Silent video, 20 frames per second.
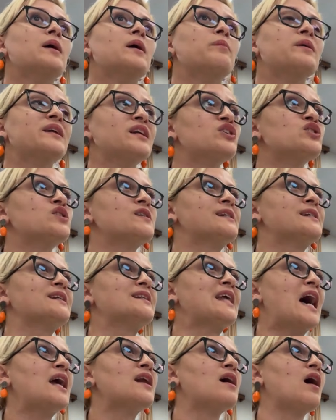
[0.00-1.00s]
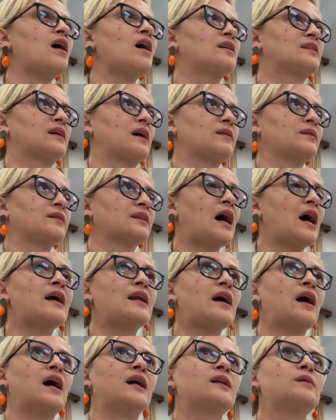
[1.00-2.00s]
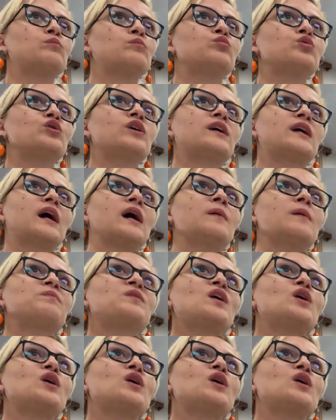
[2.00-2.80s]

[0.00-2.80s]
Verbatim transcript: Birincisi derhalden, derhal buraya